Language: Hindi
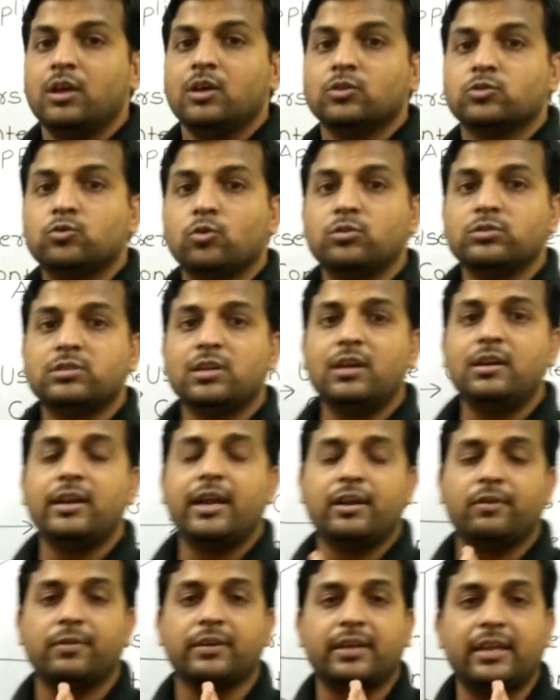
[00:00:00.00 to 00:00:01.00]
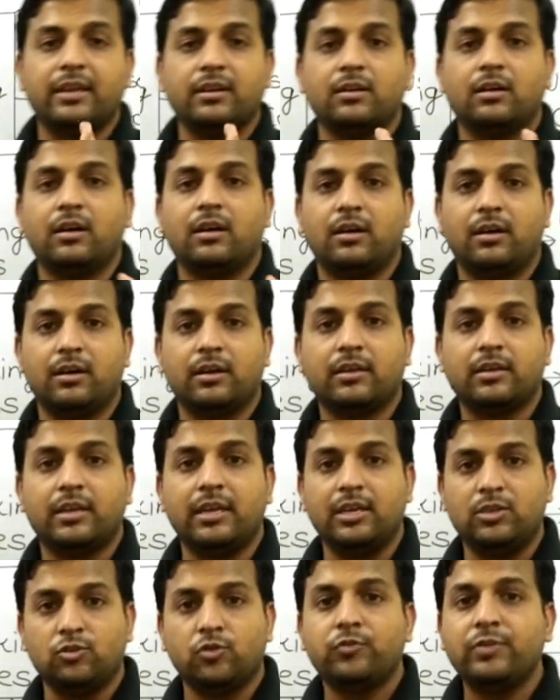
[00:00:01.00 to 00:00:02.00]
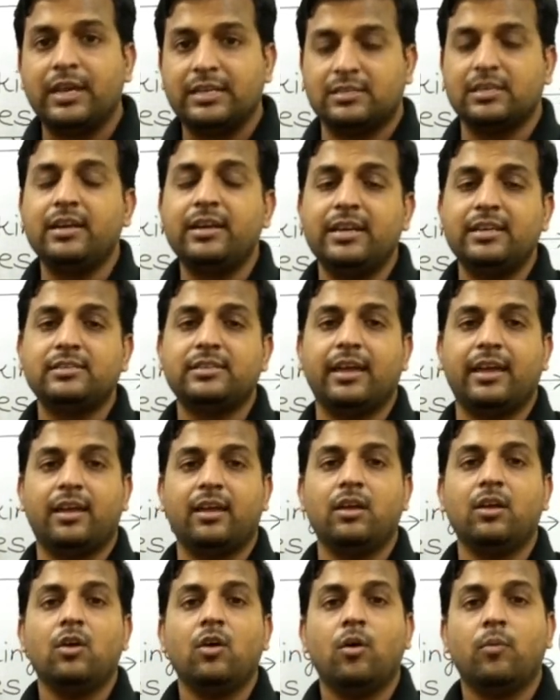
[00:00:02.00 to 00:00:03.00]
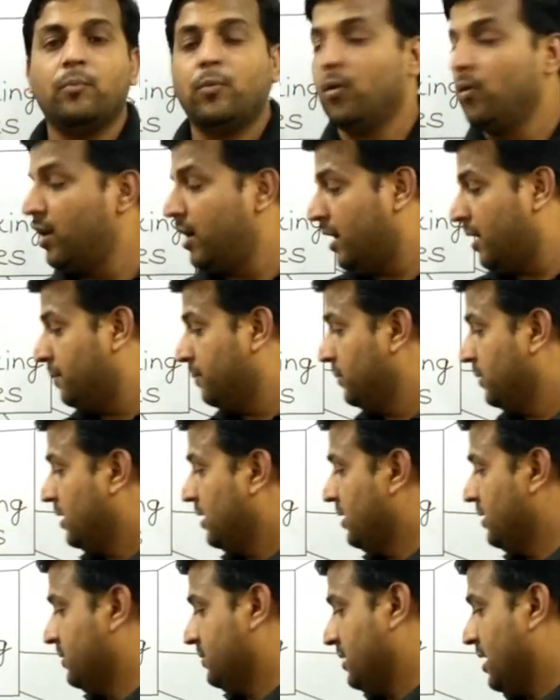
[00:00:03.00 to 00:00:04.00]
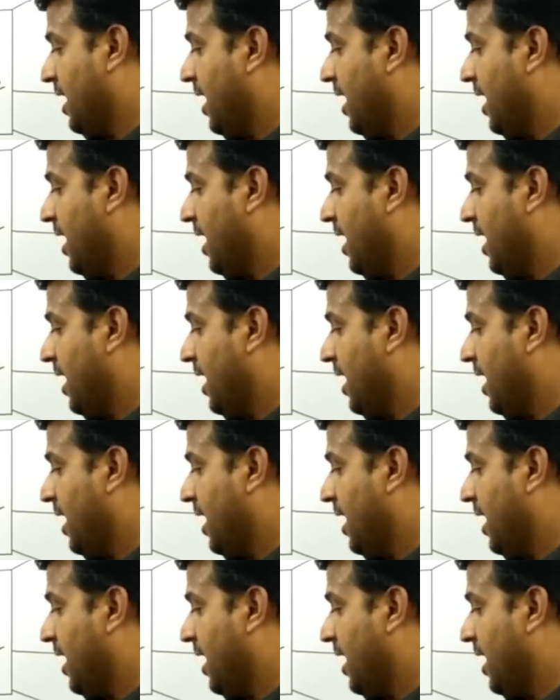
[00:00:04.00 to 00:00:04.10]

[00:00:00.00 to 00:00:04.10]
सोशल नेटवर्किंग uh, की जो फैसिलिटीज है वो हम आ, uh,